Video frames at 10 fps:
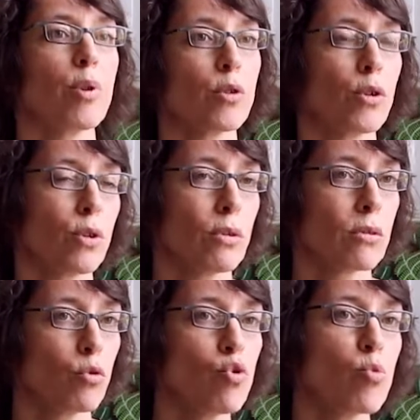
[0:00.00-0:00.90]
pendant
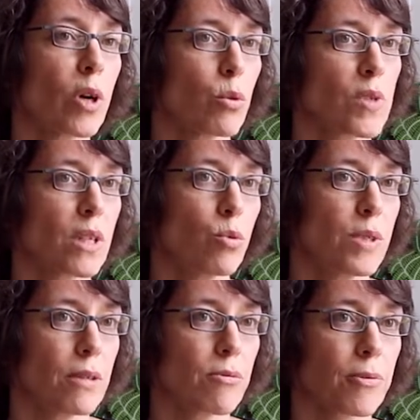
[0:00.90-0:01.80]
12 mois
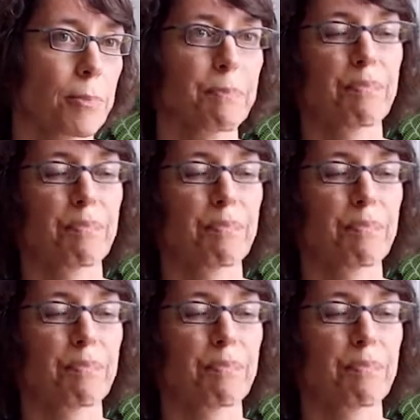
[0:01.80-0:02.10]
consécutifs.